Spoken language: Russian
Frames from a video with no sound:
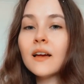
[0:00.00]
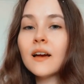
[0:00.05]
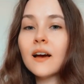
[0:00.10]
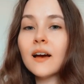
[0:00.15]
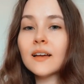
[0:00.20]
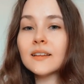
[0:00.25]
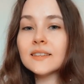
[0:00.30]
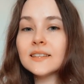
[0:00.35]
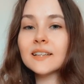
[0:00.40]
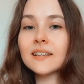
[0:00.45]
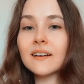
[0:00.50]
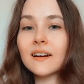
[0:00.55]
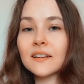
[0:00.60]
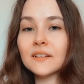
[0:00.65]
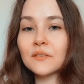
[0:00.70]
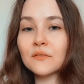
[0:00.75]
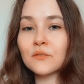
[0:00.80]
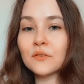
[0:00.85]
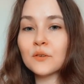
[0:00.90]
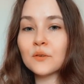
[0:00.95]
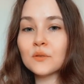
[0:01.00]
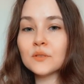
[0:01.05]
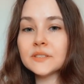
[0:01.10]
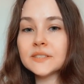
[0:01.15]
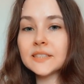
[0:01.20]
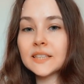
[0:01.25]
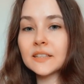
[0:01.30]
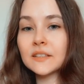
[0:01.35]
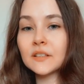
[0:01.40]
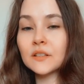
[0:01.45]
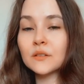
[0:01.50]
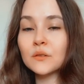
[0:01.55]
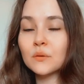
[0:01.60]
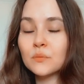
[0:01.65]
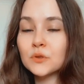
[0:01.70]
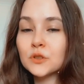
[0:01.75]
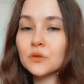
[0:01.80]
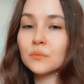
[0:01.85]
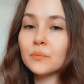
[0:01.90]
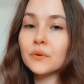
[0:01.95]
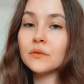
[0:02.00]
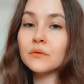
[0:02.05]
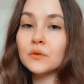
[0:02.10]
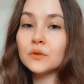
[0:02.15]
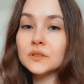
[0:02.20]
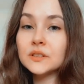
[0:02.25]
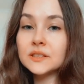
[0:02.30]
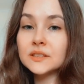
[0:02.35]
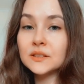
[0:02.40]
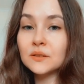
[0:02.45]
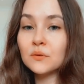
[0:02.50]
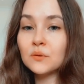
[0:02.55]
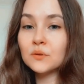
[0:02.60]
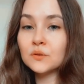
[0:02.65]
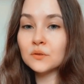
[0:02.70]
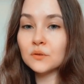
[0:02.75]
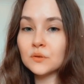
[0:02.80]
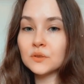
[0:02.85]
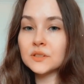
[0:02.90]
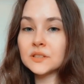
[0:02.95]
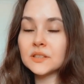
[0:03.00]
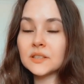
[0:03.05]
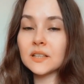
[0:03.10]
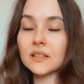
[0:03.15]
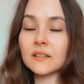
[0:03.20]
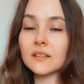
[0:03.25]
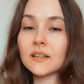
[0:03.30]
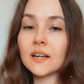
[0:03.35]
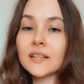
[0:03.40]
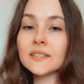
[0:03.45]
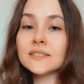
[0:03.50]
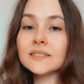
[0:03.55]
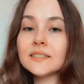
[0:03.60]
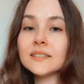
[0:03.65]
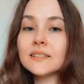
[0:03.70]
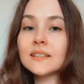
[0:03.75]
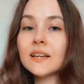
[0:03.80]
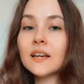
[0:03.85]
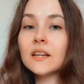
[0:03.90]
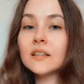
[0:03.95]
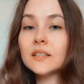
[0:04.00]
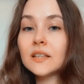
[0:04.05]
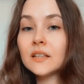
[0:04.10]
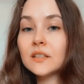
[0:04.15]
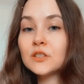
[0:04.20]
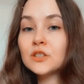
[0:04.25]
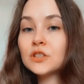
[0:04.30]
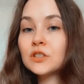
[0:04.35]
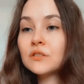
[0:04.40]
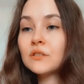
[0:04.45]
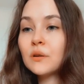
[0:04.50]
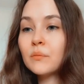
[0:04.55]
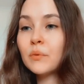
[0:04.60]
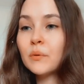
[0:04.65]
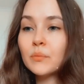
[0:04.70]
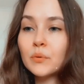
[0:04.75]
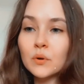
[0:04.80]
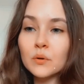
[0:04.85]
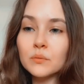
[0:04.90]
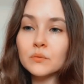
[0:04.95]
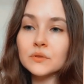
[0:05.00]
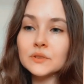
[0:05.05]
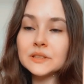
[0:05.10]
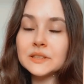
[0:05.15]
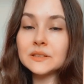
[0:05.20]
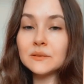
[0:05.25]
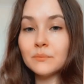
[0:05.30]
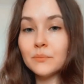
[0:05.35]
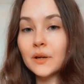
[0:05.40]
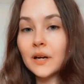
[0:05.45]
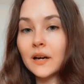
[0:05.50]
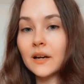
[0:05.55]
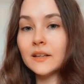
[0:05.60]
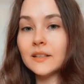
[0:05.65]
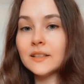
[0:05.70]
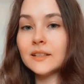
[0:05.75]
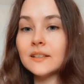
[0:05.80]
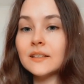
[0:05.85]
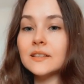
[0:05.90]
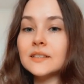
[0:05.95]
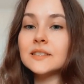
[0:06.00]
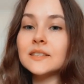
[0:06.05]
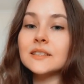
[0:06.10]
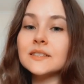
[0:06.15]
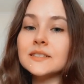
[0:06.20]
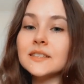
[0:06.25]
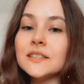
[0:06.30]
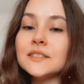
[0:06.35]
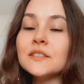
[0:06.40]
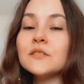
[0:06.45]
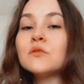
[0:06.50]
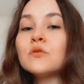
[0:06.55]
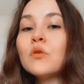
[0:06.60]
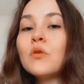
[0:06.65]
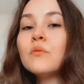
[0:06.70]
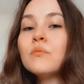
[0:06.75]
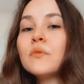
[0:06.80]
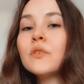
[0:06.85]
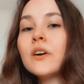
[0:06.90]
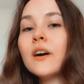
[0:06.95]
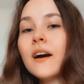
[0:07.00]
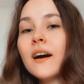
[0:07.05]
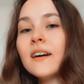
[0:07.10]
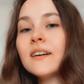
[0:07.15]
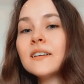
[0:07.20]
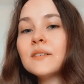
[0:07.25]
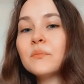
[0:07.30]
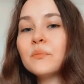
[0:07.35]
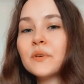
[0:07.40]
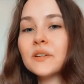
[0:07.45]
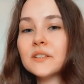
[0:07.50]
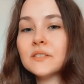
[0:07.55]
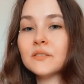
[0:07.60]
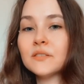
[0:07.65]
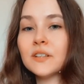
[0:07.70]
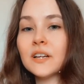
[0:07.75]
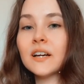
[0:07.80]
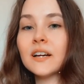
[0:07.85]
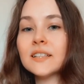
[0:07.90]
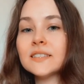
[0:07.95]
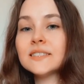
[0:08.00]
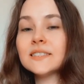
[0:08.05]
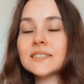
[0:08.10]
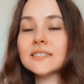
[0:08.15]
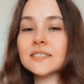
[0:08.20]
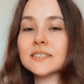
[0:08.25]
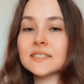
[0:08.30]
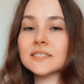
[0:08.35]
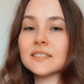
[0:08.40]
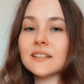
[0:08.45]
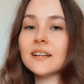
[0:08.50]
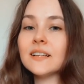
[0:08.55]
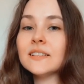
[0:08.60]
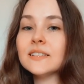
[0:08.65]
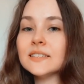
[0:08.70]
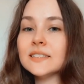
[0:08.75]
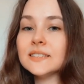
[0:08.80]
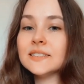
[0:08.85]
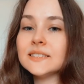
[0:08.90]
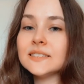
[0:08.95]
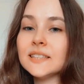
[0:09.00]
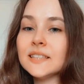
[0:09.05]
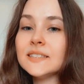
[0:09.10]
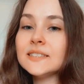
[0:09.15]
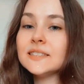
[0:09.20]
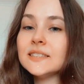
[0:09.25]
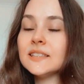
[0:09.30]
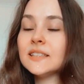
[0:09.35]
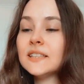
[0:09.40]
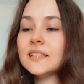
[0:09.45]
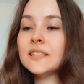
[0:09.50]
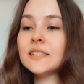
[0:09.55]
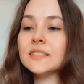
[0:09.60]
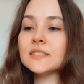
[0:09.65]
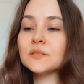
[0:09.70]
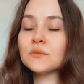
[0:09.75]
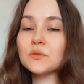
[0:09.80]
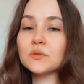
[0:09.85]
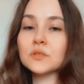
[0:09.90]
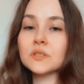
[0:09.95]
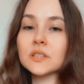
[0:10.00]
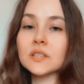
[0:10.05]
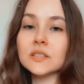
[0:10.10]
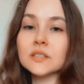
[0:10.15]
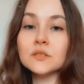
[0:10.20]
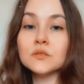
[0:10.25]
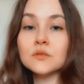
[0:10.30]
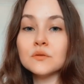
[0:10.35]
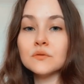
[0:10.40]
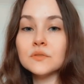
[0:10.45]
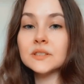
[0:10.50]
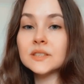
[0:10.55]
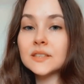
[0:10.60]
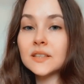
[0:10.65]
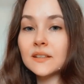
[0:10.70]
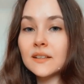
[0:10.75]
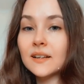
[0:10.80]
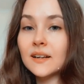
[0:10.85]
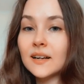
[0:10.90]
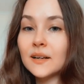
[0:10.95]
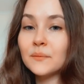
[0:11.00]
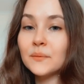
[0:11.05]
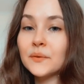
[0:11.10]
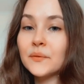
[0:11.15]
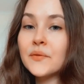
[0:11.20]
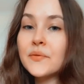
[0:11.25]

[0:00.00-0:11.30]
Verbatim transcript: от декана факультета о том, что проводятся конкурсы на гранты, я решила попробовать себя и рассказать о том, как продвигать социальные сети и свою страницу в Инстаграме.